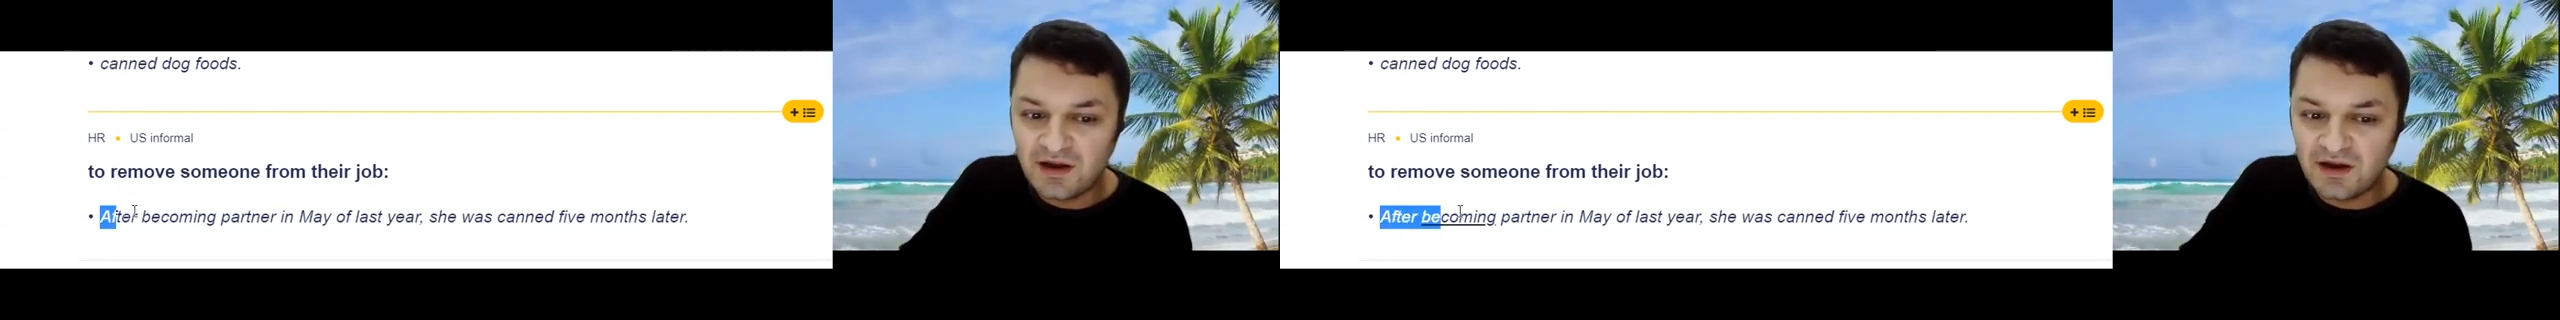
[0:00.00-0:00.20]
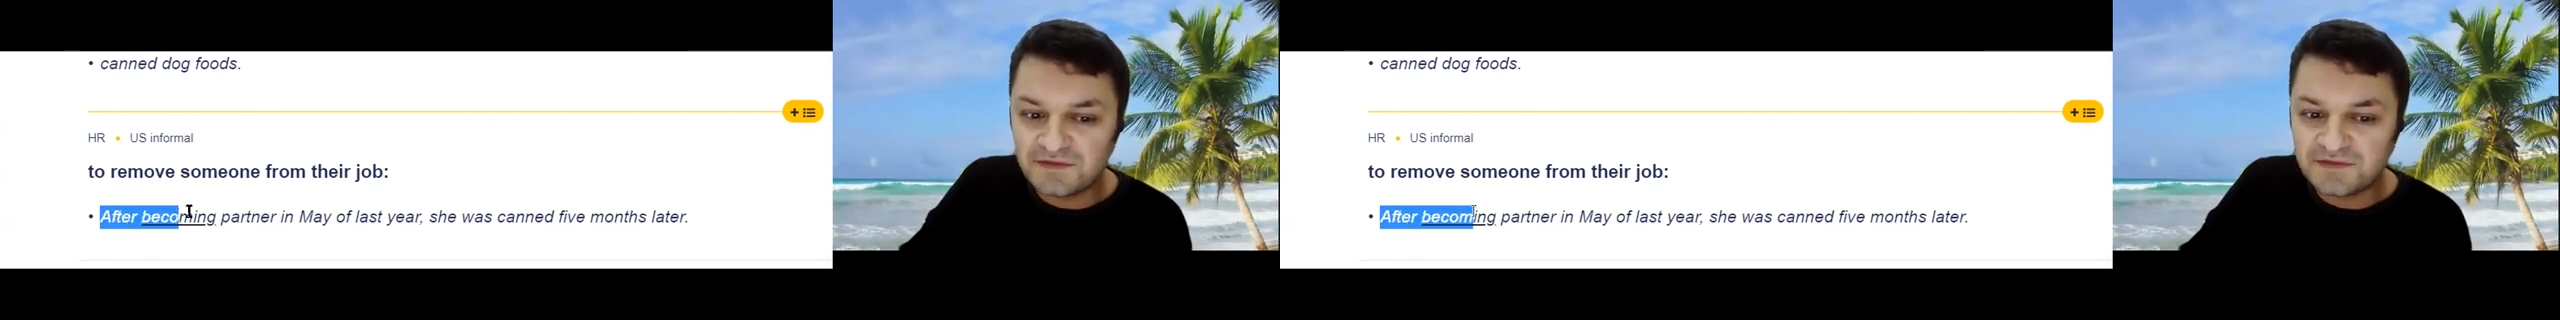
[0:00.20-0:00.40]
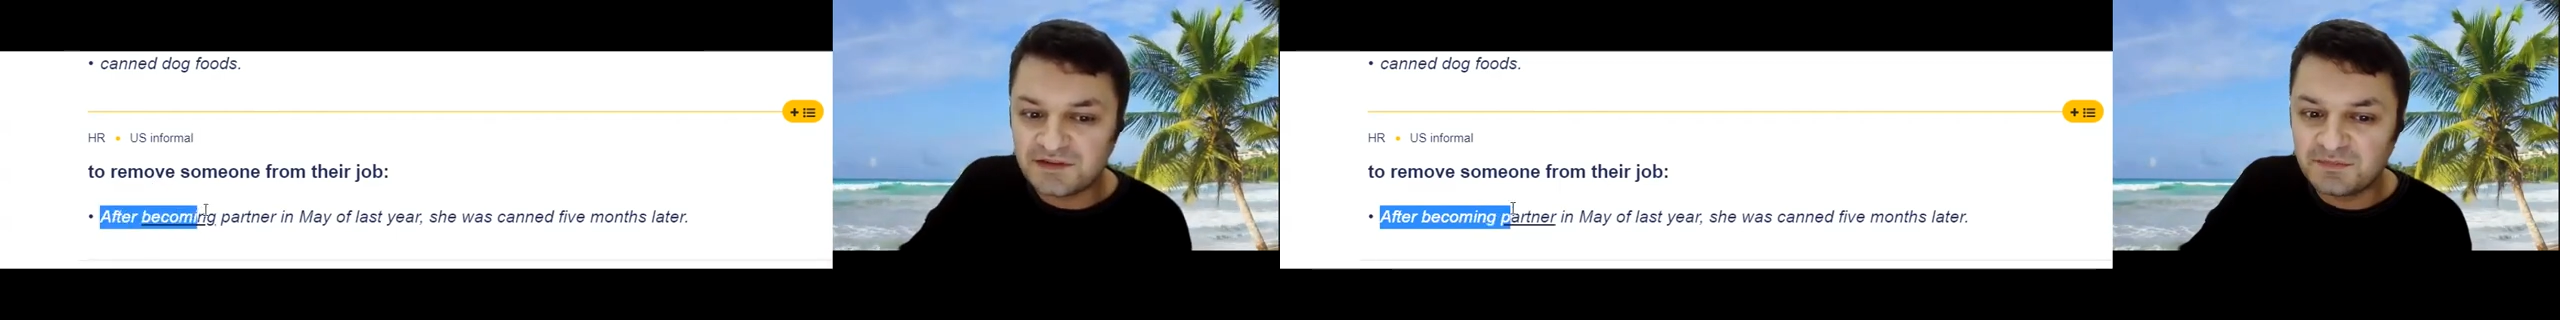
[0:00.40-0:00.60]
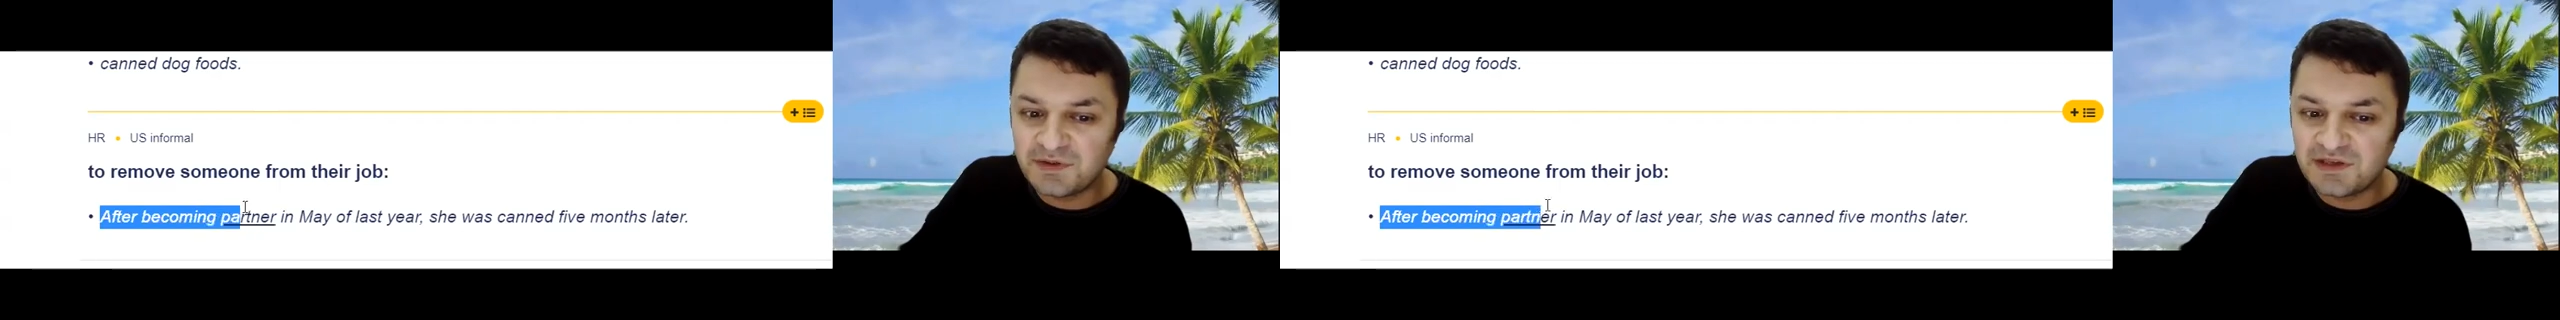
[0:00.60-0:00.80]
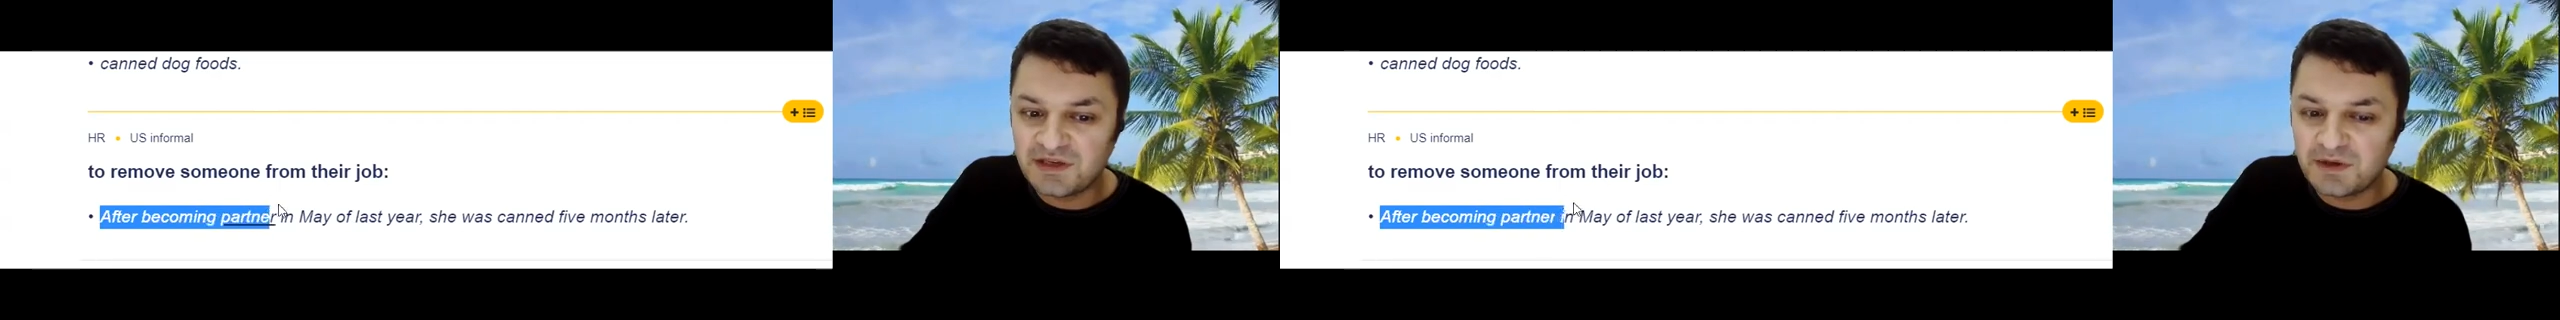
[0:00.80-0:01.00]
After
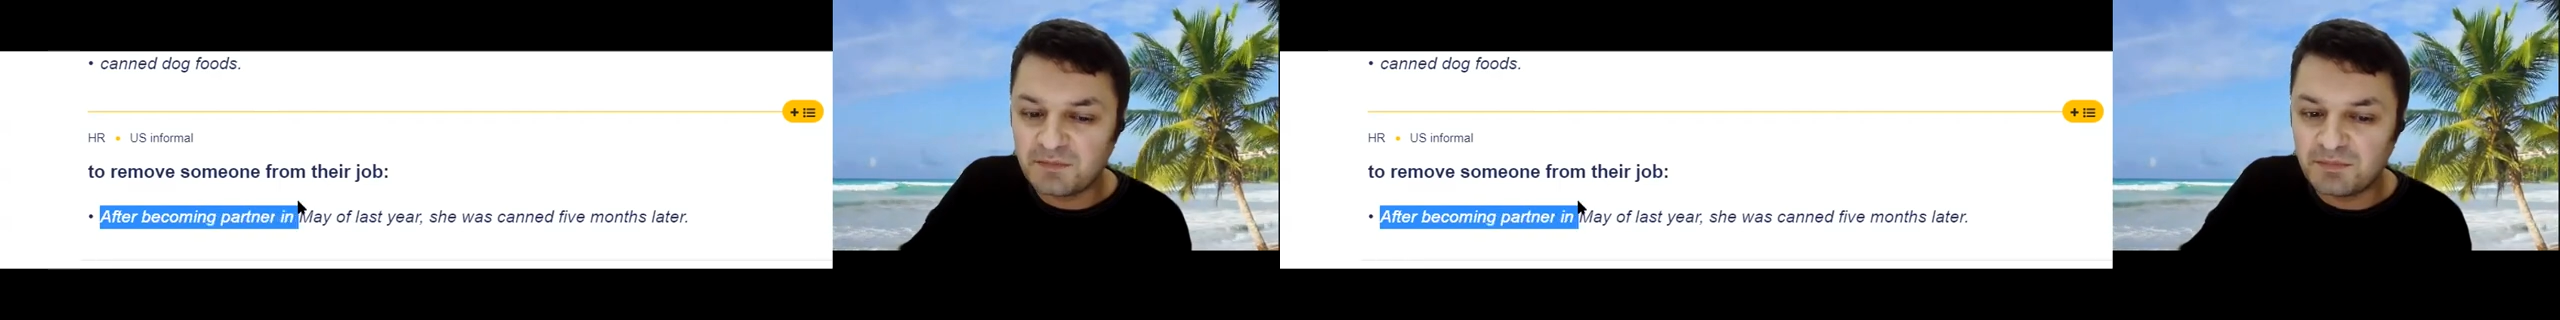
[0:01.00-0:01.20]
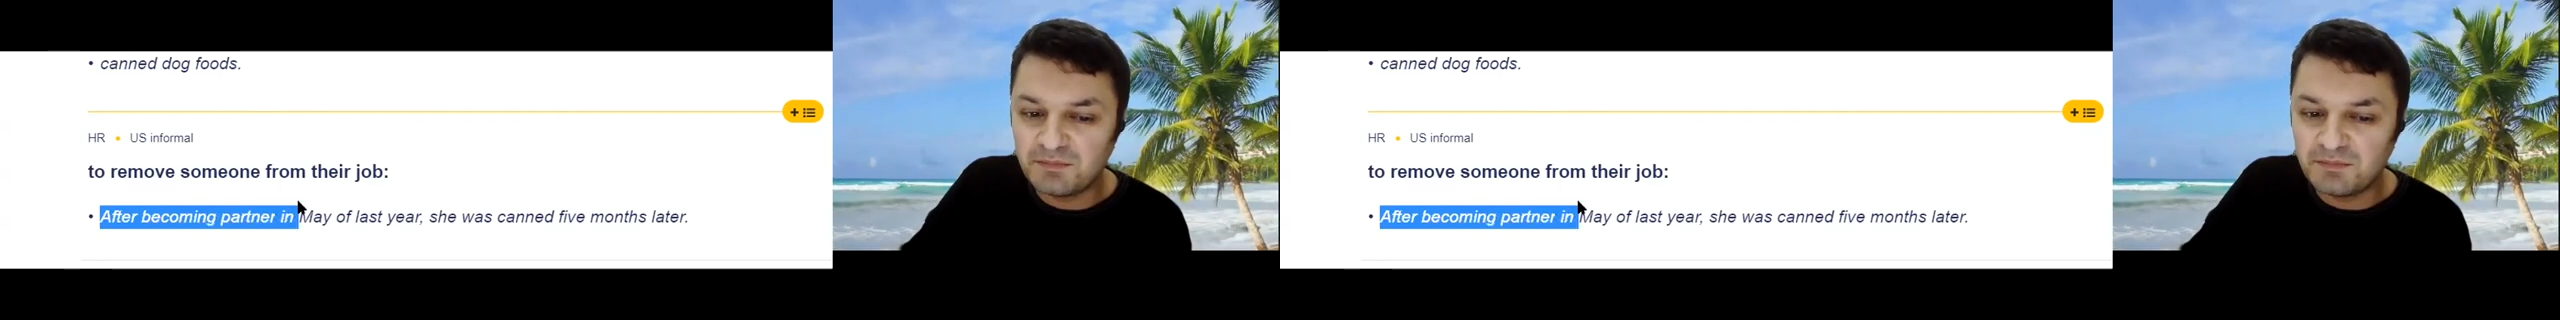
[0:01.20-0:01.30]
becoming,